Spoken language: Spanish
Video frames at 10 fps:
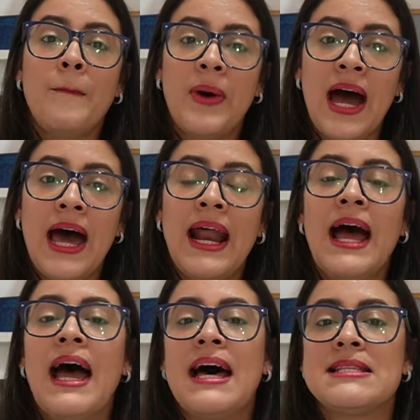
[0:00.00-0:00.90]

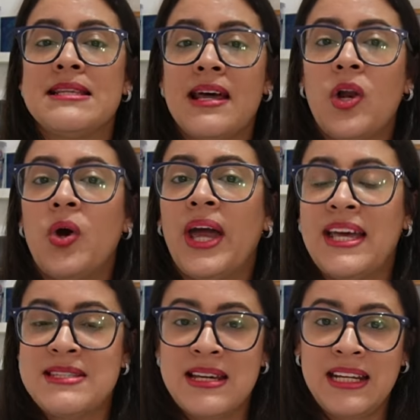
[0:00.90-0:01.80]
para hacer lo
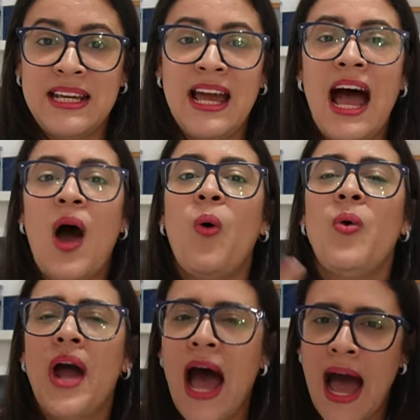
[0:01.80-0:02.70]
que sería
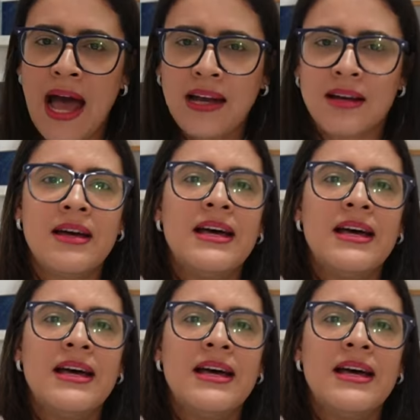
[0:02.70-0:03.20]
un hack